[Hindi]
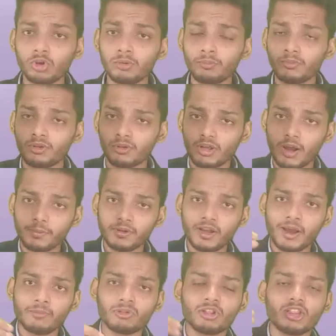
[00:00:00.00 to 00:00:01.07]
उस आपकी
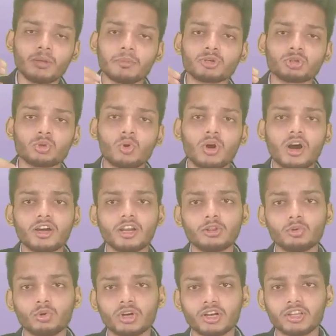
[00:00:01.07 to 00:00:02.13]
आई के बच्चों को खाना
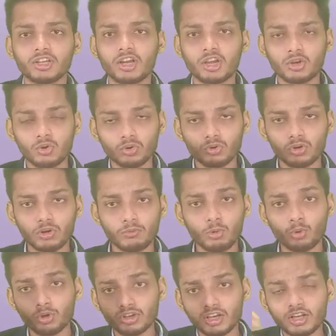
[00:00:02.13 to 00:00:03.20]
शुरू कर देगी क्यों क्योंकि वो
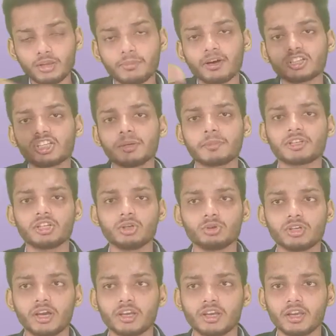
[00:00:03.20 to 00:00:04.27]
उनके लिए भक्षी मछली हो
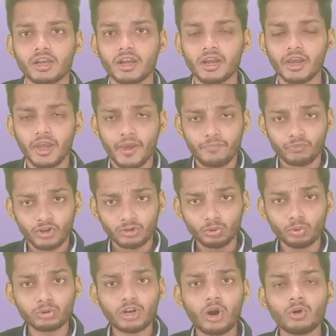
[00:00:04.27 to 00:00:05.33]
जाएगी
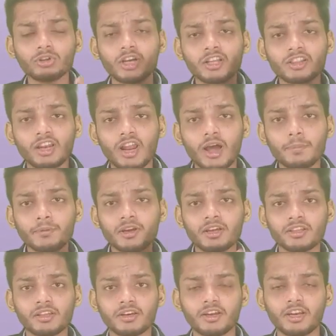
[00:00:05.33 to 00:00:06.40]
दूसरा होता है तालाब के
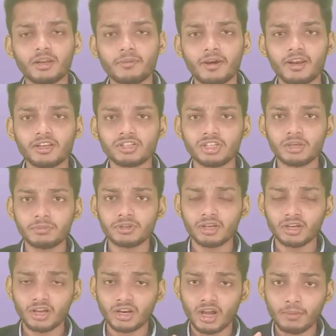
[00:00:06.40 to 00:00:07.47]
अंदर रहने वाले जीव
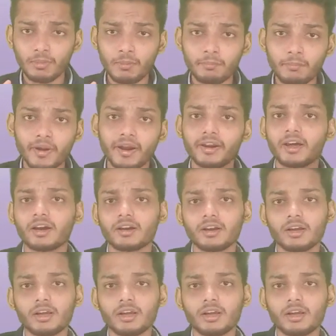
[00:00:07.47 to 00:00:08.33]
जिनका नाम है मैढ़क